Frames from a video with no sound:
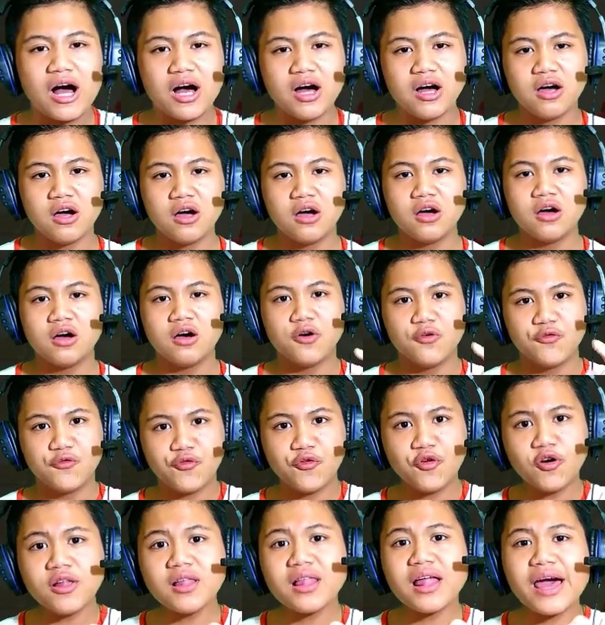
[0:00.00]
gua.
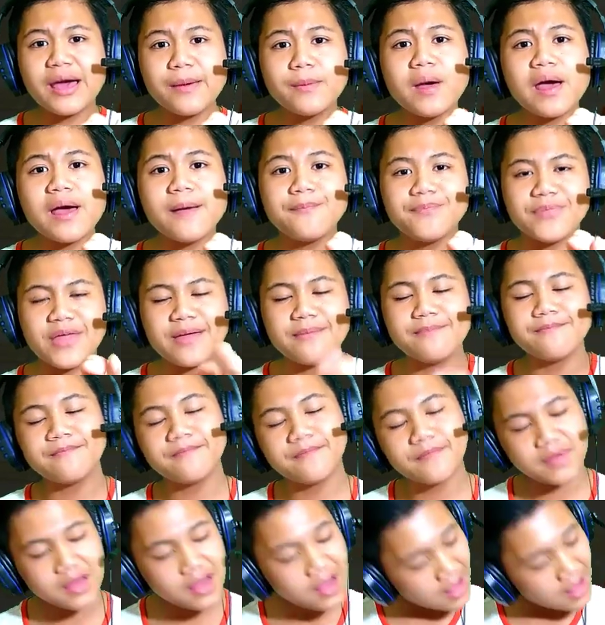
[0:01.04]
Full MM team